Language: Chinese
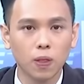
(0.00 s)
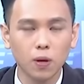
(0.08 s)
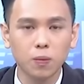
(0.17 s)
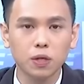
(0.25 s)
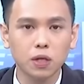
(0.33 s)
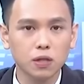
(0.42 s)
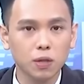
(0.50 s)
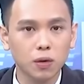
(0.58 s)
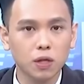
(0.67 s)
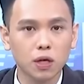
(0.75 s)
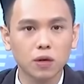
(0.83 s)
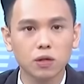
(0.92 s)
那比较正
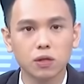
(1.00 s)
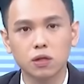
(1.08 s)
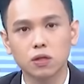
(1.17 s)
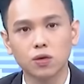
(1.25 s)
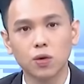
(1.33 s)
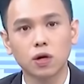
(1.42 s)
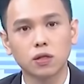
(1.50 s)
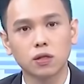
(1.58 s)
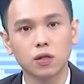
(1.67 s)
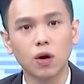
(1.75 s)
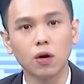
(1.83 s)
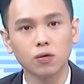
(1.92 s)
面的消息试出来
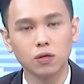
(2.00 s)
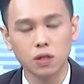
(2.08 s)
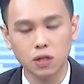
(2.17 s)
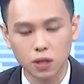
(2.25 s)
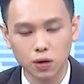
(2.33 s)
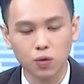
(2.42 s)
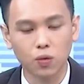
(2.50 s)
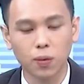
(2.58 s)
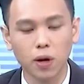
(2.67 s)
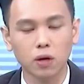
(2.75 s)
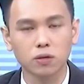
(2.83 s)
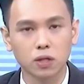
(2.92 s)
之后，这些股
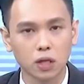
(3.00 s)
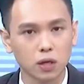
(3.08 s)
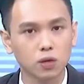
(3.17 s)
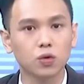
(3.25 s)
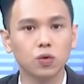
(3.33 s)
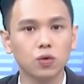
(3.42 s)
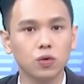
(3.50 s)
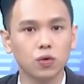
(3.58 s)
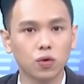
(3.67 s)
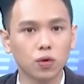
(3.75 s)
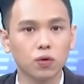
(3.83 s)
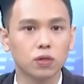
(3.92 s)
票整个主选
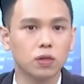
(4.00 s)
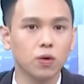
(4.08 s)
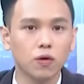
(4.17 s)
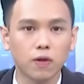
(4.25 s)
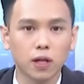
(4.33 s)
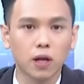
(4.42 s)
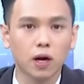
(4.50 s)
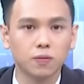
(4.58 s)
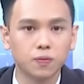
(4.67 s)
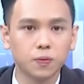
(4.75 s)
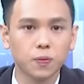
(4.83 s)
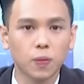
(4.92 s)
都有机会反弹，
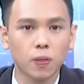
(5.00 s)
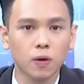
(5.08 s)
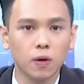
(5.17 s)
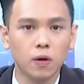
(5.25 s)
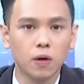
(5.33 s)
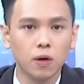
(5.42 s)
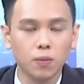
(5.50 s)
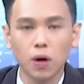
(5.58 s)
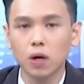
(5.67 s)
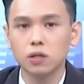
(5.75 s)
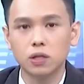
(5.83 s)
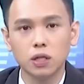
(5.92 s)

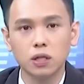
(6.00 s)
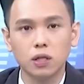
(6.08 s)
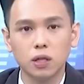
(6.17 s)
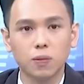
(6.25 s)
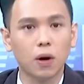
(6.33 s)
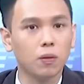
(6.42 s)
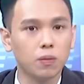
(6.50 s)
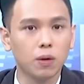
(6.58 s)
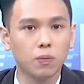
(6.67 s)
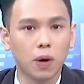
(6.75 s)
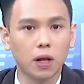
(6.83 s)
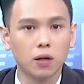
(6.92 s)
包含记一体，包含
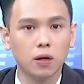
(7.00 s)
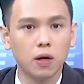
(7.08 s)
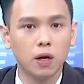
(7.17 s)
面板。